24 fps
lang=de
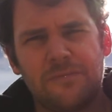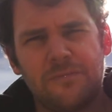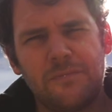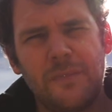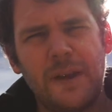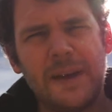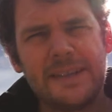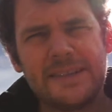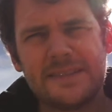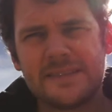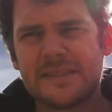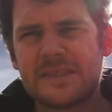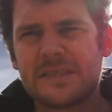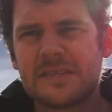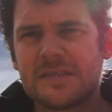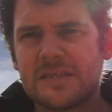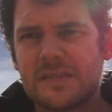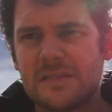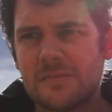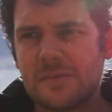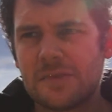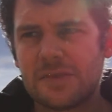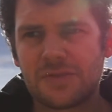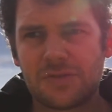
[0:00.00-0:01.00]
Meistens ist es
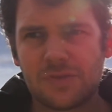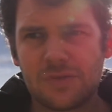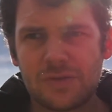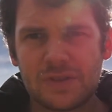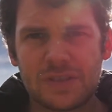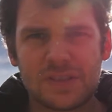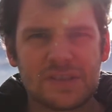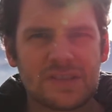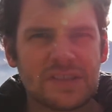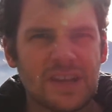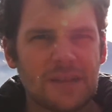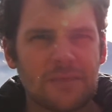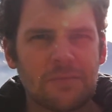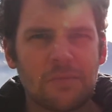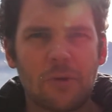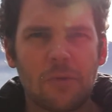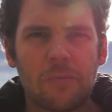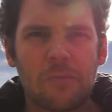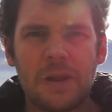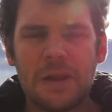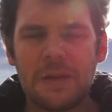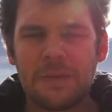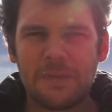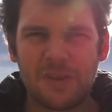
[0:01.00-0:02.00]
nämlich so, dass sich ein
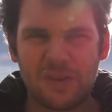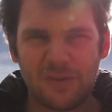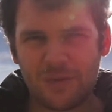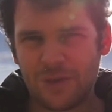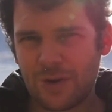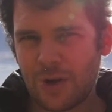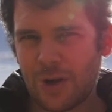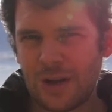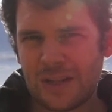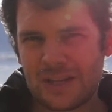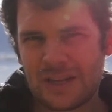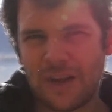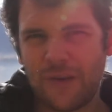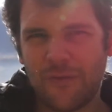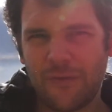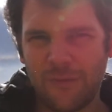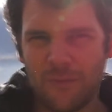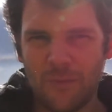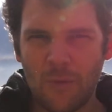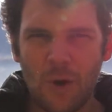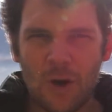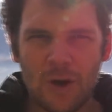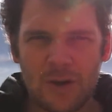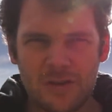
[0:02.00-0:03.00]
Problem nicht von heute auf
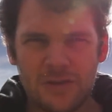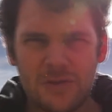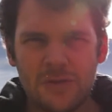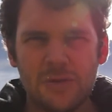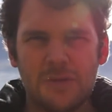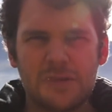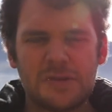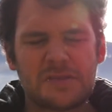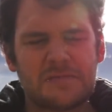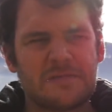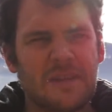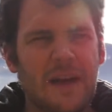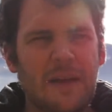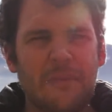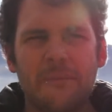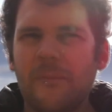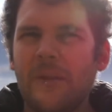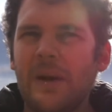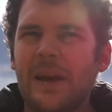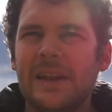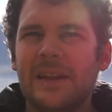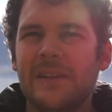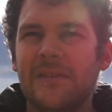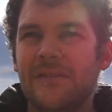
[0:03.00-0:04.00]
morgen löst. Wir
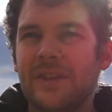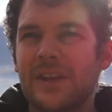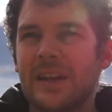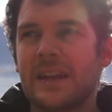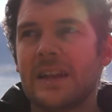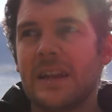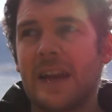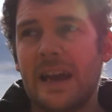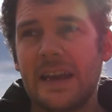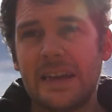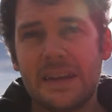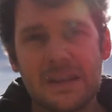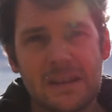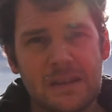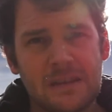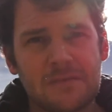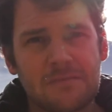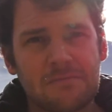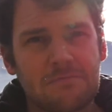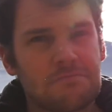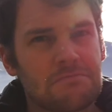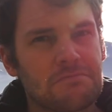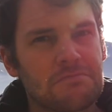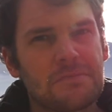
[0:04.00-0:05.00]
haben meinetwegen
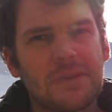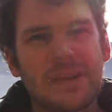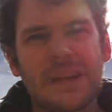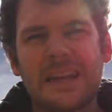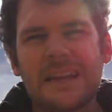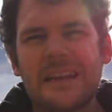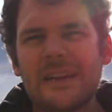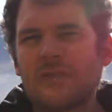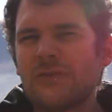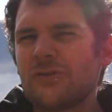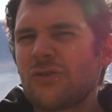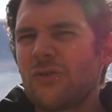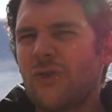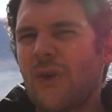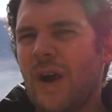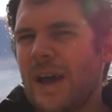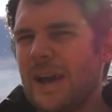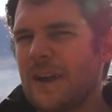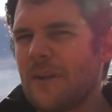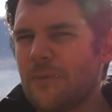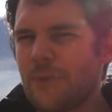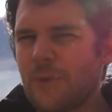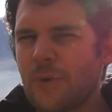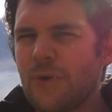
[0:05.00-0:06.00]
eine Klausur,
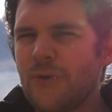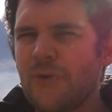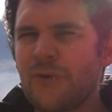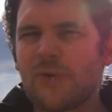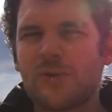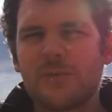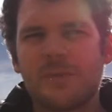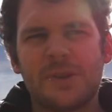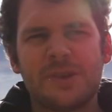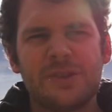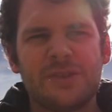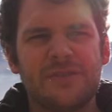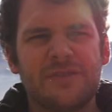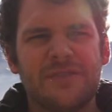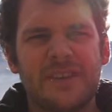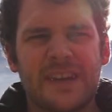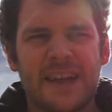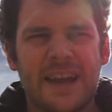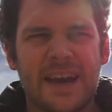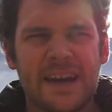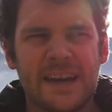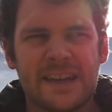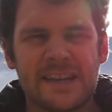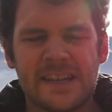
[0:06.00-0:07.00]
eine Prüfung, über die wir
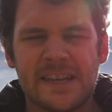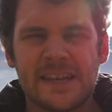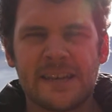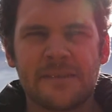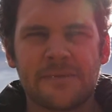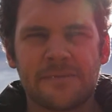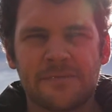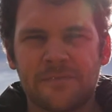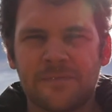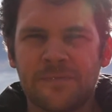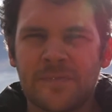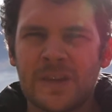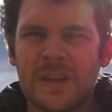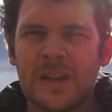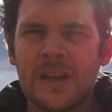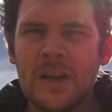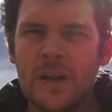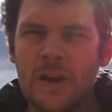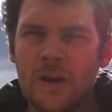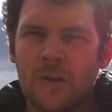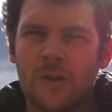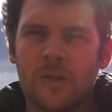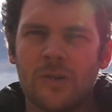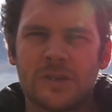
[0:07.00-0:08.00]
nachdenken.
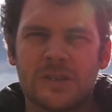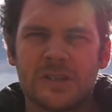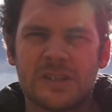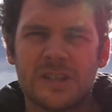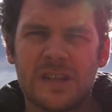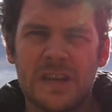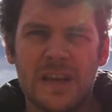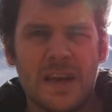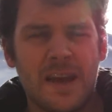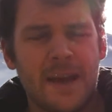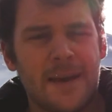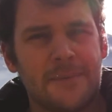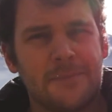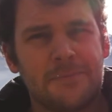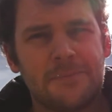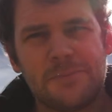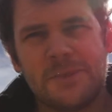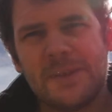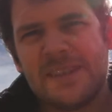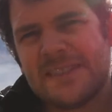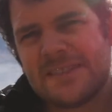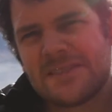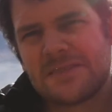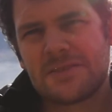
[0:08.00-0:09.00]
Und
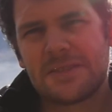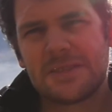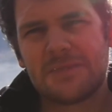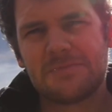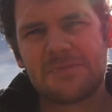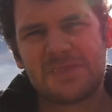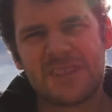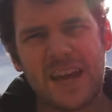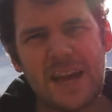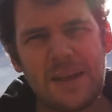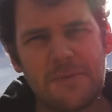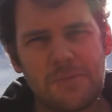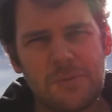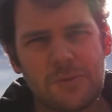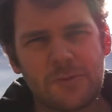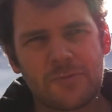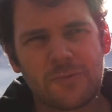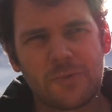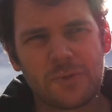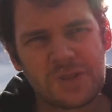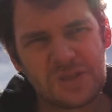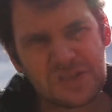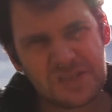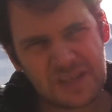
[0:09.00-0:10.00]
bis zu dem
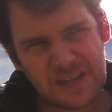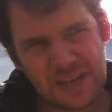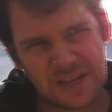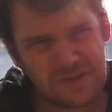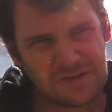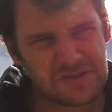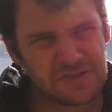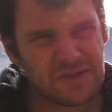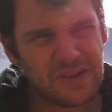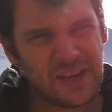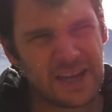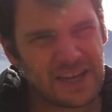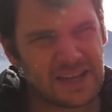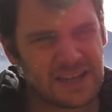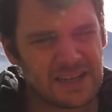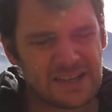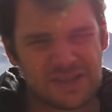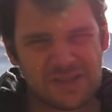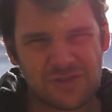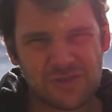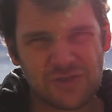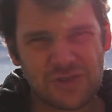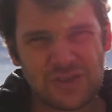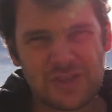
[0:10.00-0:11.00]
Zeitpunkt, wo diese Klausur
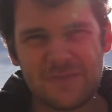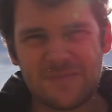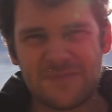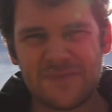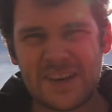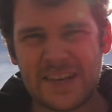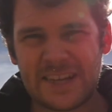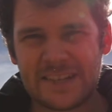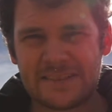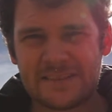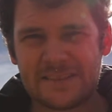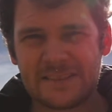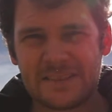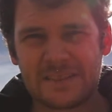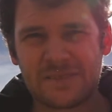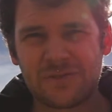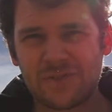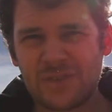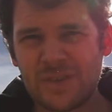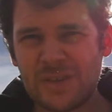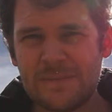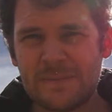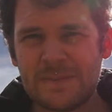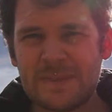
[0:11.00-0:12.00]
endlich geschrieben, werden,
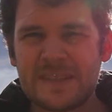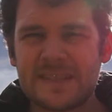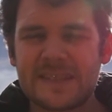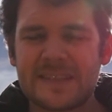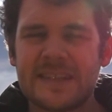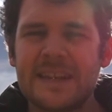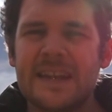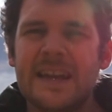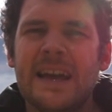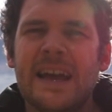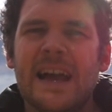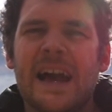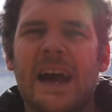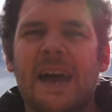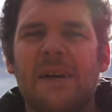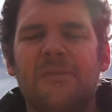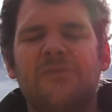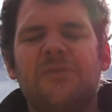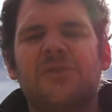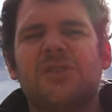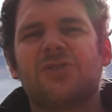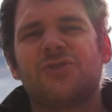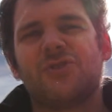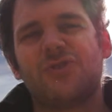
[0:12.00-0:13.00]
geschrieben ist,
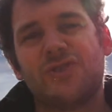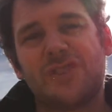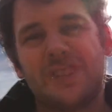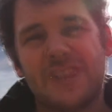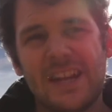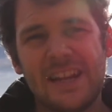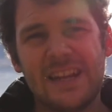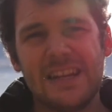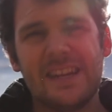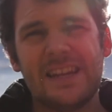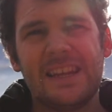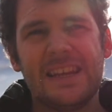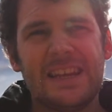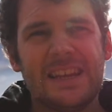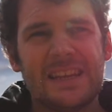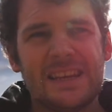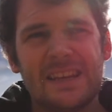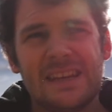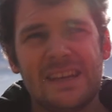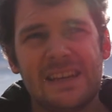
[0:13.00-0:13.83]
haben wir ständig